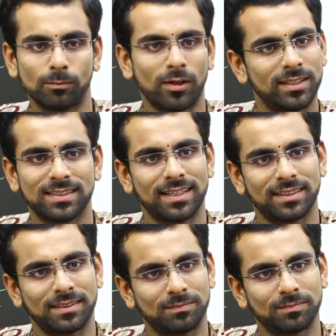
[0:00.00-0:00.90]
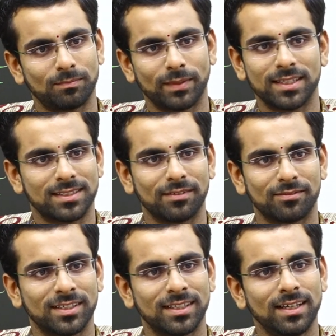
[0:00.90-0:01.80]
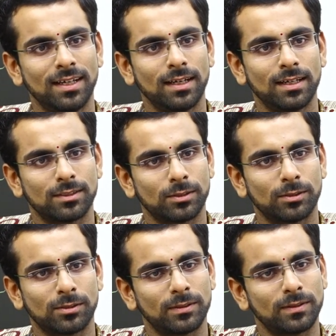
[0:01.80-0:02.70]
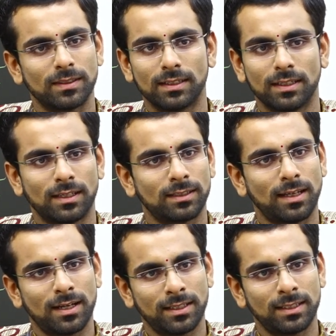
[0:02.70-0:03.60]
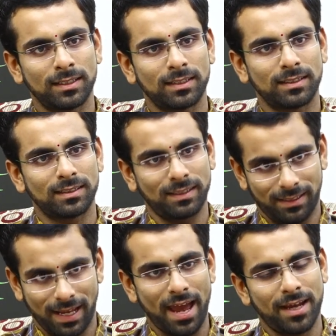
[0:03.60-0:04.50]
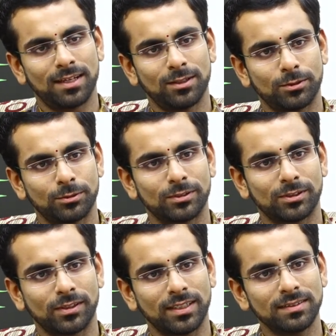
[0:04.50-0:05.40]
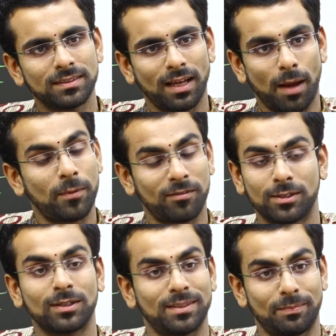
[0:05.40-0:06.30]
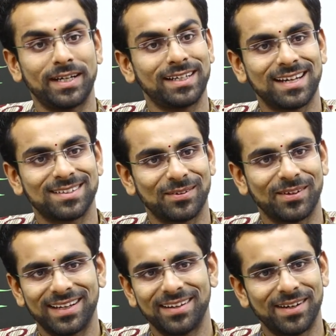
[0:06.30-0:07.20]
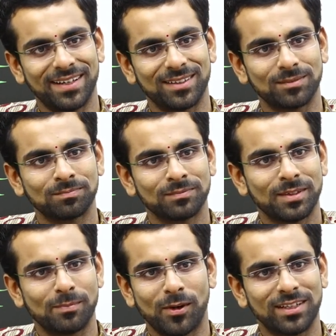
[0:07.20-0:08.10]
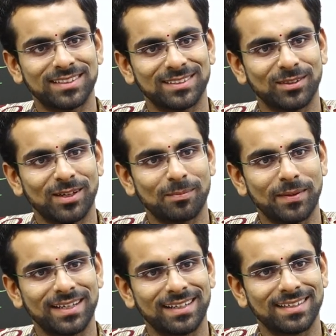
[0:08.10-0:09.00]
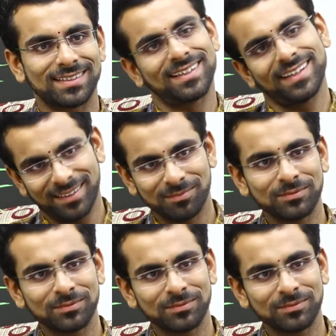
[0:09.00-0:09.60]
బాడీ ఈస్ లైక్ ద బిగ్గెస్ట్ గిఫ్ట్ సో ఇంకా దాని యాంగిల్లో చూసుకొని అప్పటి వరకు అసలు పీటీ క్లాసులకు కూడా వెళ్ళేవాడిని కాదు మార్నింగ్ సిక్స్ ఓ క్లాక్ పీటీ క్లాస్ అంటే